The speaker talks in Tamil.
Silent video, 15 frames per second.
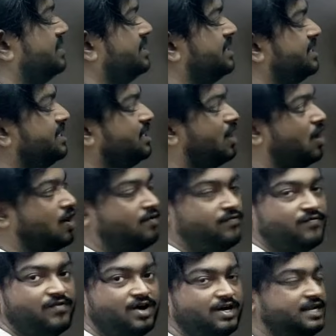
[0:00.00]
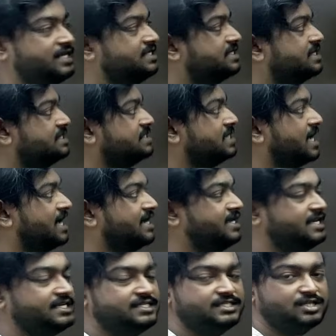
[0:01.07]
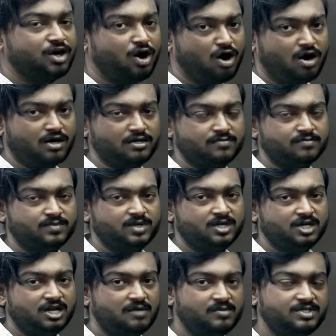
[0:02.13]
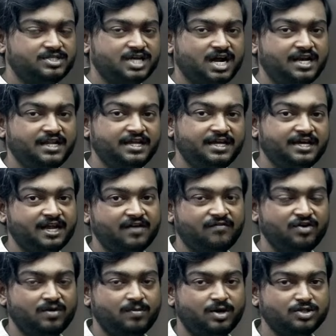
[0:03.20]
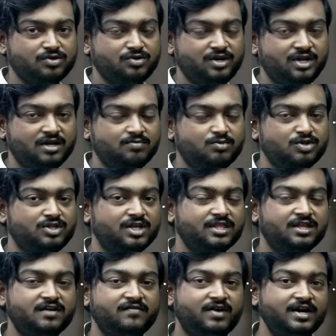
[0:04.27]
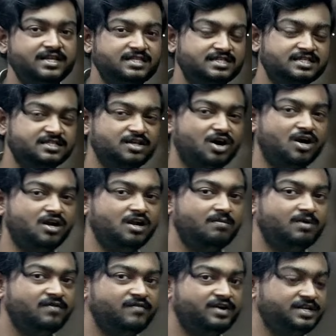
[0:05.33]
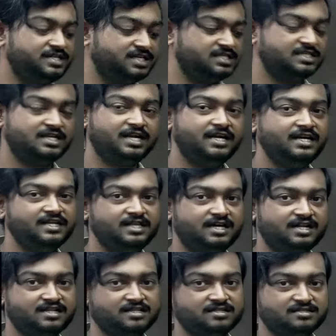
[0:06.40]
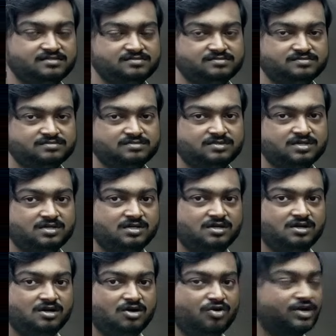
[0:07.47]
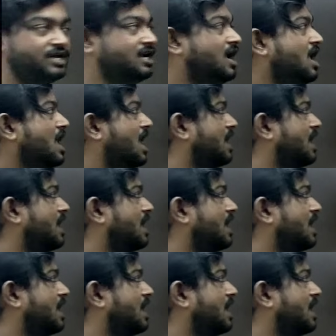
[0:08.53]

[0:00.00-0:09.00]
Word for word: டிகிரி ஆஃப் வர்டிசஸ் ஐ இஸ் ஆட் நம்ம ஸ்டார்டிங் கிராஃபில் பார்த்தோம் இல்லையா மொத்தம் எத்தனை வர்டிசஸ் இந்த ஆட் நம்பர் வர்டிசஸ் ரெண்டு தான் இருந்தது ஓகேங்களா